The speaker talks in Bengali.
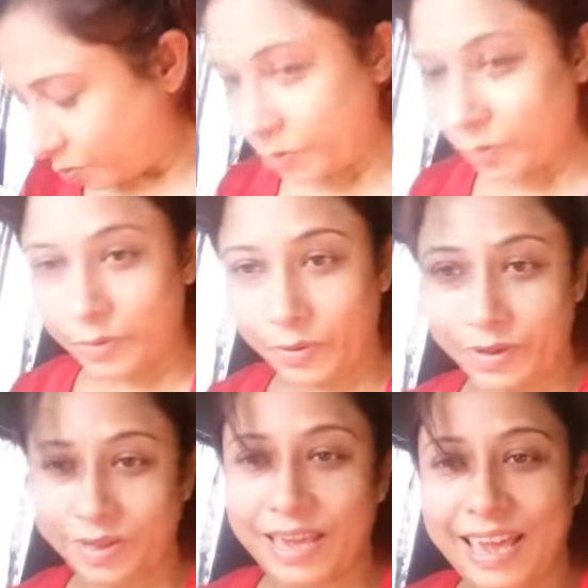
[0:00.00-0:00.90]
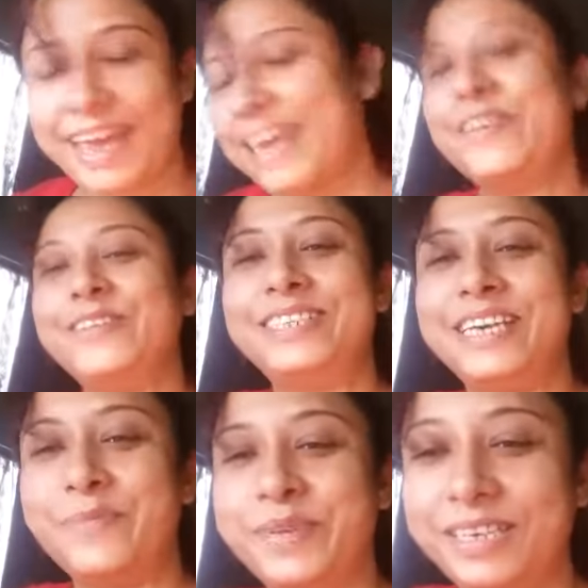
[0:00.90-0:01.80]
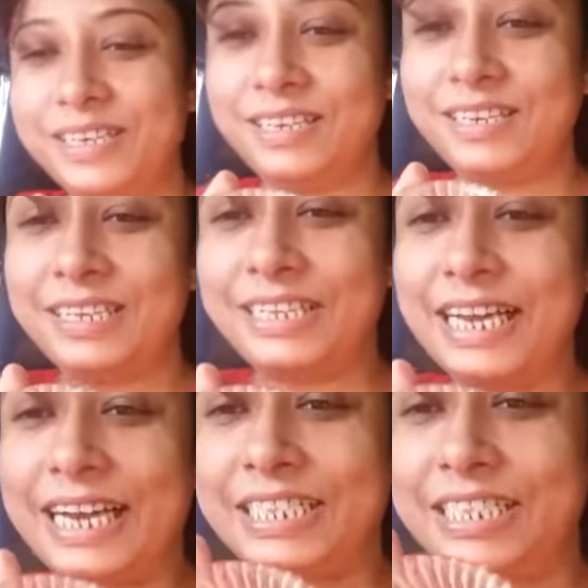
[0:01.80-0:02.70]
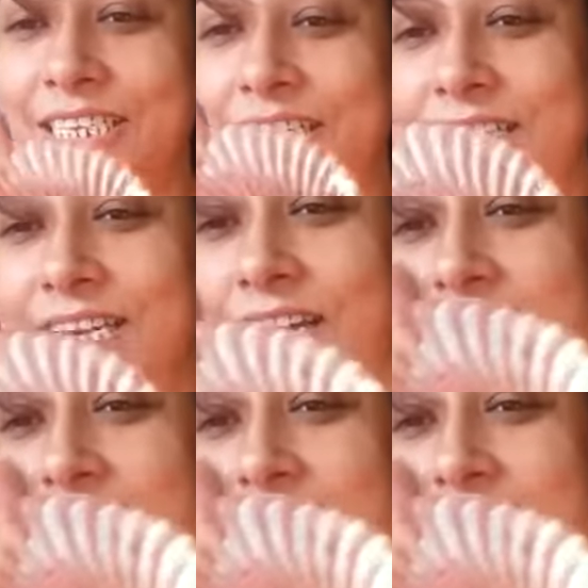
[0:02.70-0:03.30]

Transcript: তো এই হচ্ছে আমাদের দারচিনি